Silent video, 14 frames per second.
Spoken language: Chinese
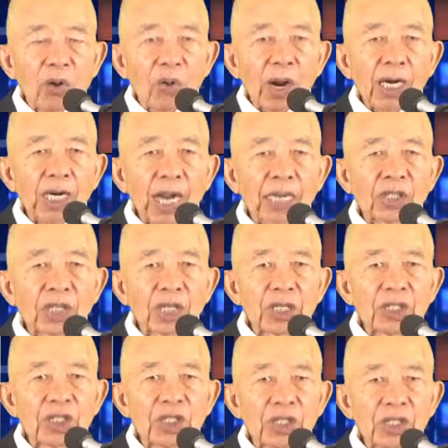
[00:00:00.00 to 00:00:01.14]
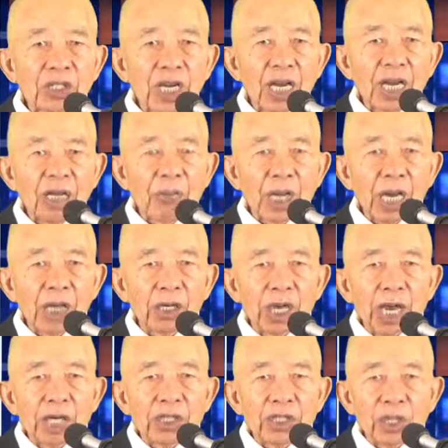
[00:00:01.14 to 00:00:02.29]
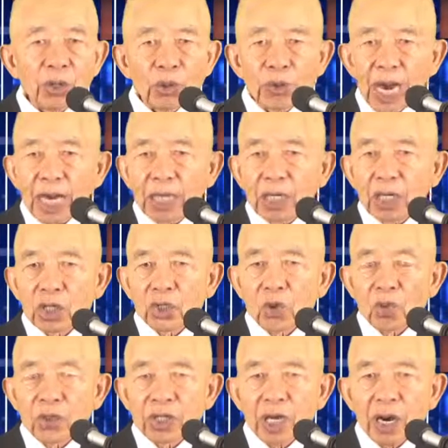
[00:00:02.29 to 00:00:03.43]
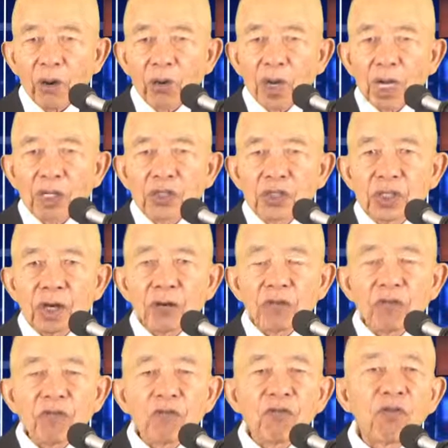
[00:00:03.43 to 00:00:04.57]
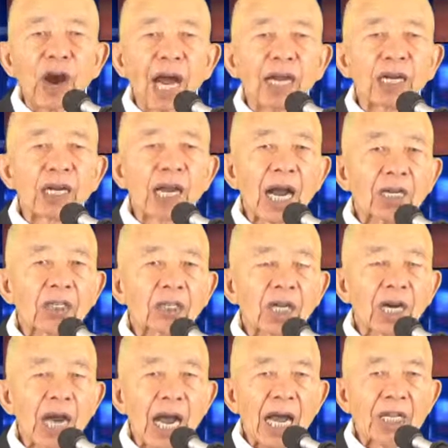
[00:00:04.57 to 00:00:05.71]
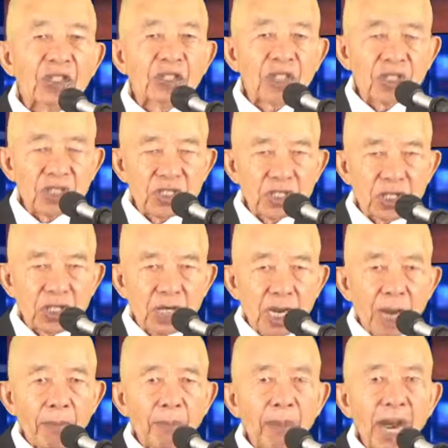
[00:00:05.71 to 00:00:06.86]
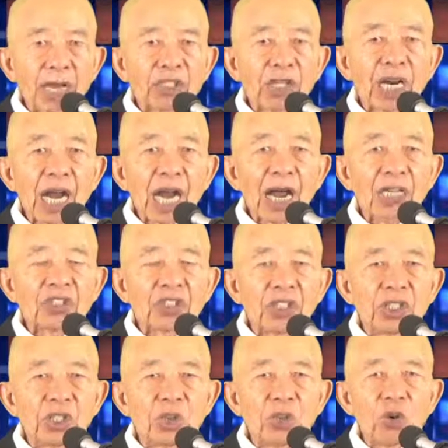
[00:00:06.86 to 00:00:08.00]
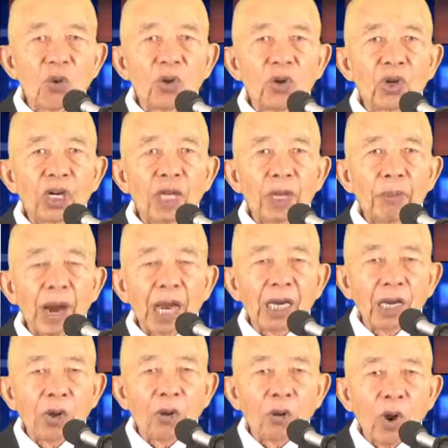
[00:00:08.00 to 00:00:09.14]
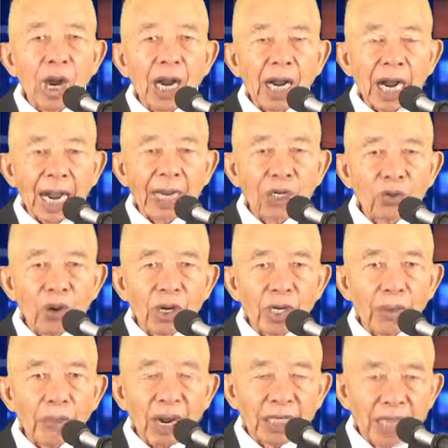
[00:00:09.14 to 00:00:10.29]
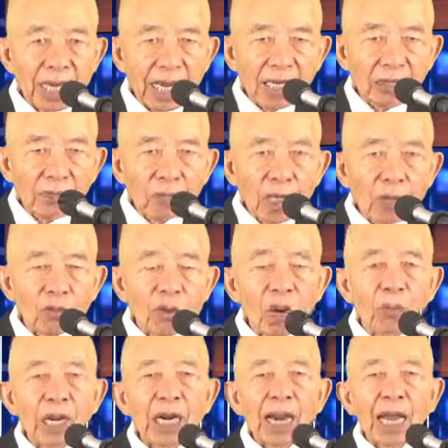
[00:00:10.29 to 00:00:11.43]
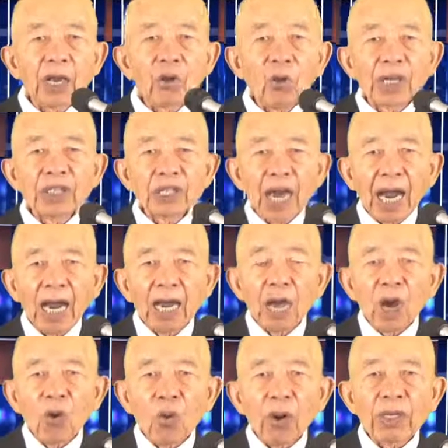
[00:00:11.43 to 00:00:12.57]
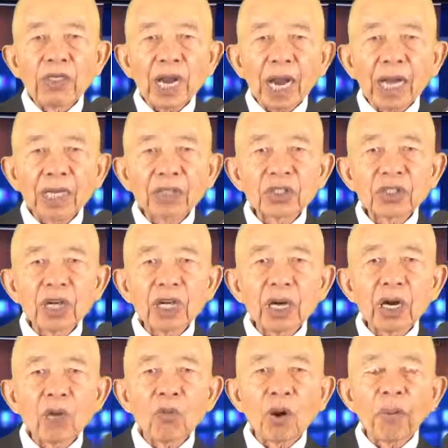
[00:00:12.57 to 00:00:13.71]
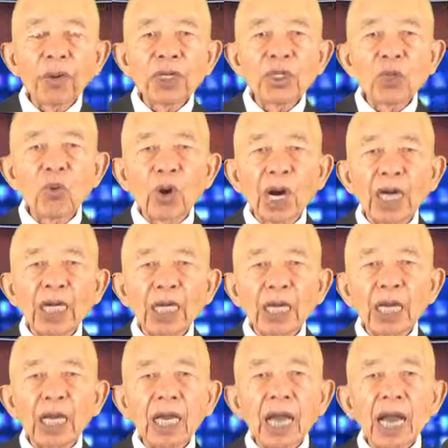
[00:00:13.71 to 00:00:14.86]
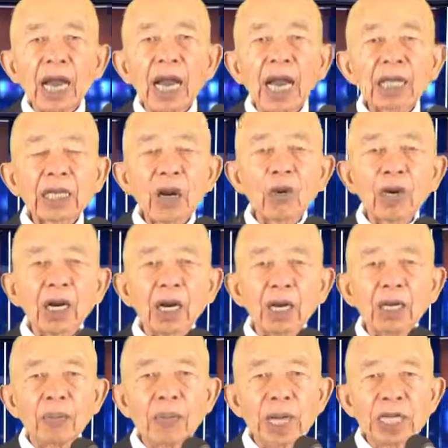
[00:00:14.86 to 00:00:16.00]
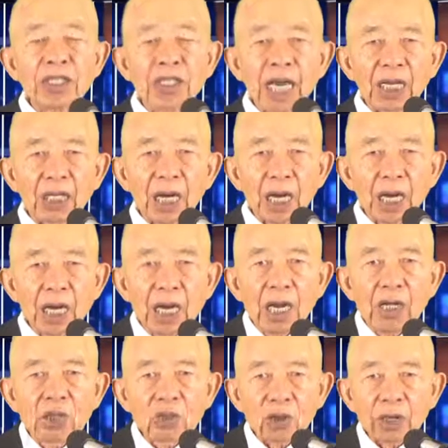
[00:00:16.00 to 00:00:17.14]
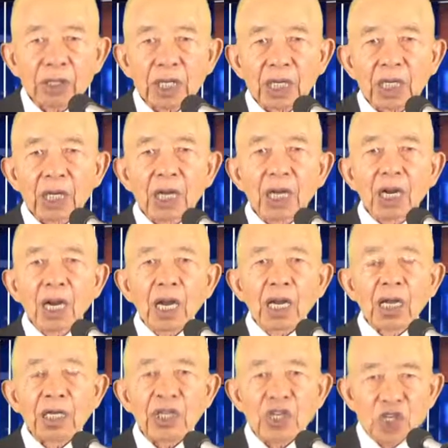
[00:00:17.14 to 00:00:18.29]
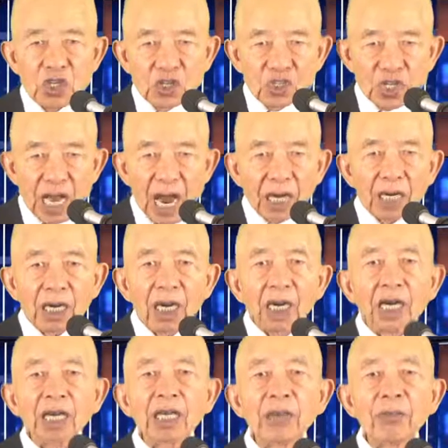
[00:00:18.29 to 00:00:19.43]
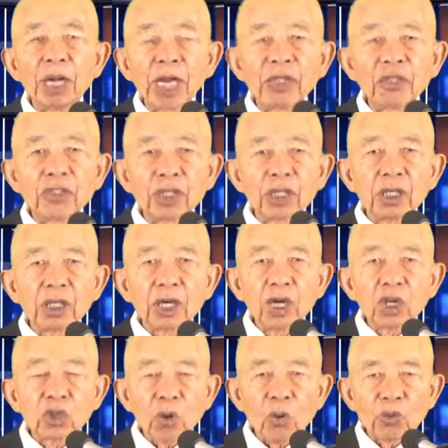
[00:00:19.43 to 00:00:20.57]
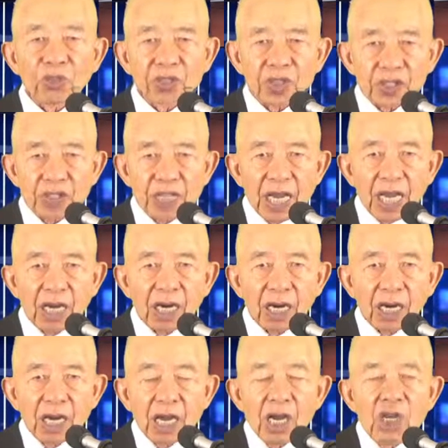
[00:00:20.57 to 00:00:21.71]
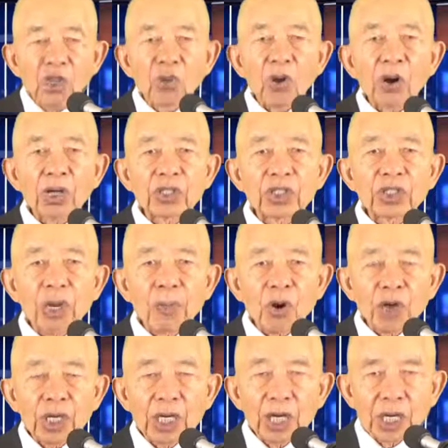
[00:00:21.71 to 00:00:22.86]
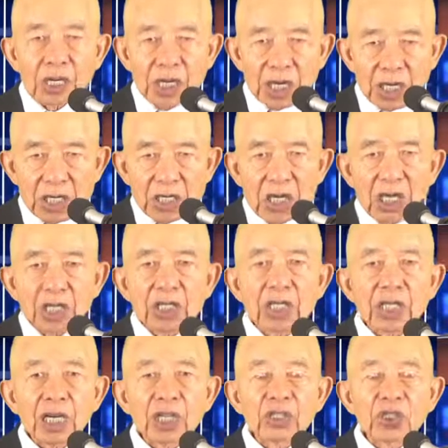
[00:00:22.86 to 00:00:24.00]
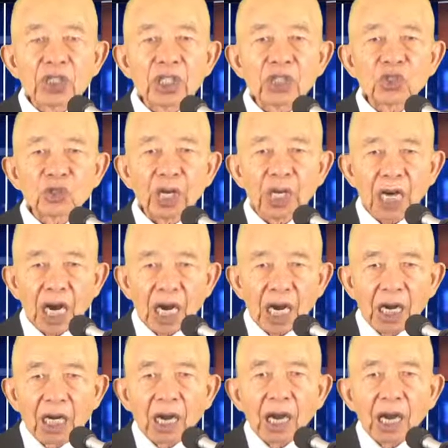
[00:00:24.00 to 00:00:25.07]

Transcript: 观看这个世界里面有哪一个宗教是反抗这个安息日，把这个安息日从礼拜六改做礼拜天？我们来观察，观察这个，我们就可以看到很明显的，说这个意向里面是都实现了。说这么一个人，这是谁呢？